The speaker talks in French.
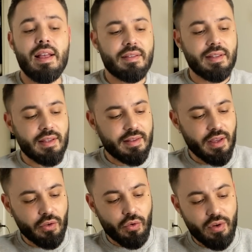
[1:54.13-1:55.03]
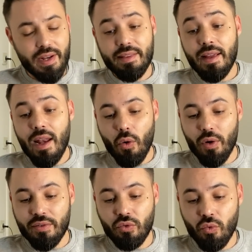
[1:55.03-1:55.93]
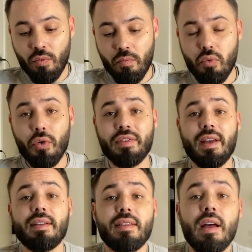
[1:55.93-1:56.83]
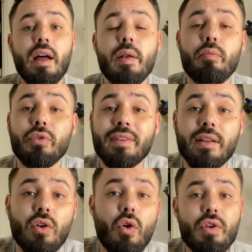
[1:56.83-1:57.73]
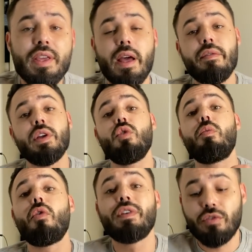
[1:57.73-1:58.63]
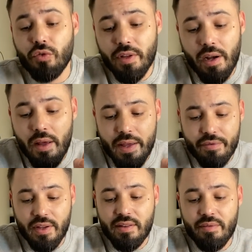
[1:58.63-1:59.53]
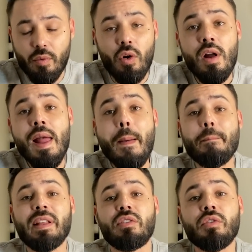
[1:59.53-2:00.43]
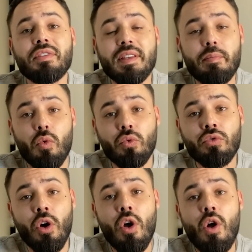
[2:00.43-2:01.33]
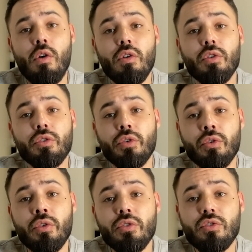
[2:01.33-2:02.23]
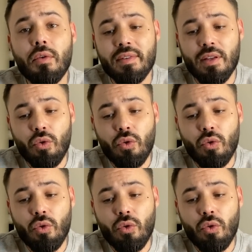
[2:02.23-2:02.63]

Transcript: C'est-à-dire que l'état de la relation, pour certains, elle peut être en lien avec le professionnel, effectivement. Maintenant, ce qui montre que dans cette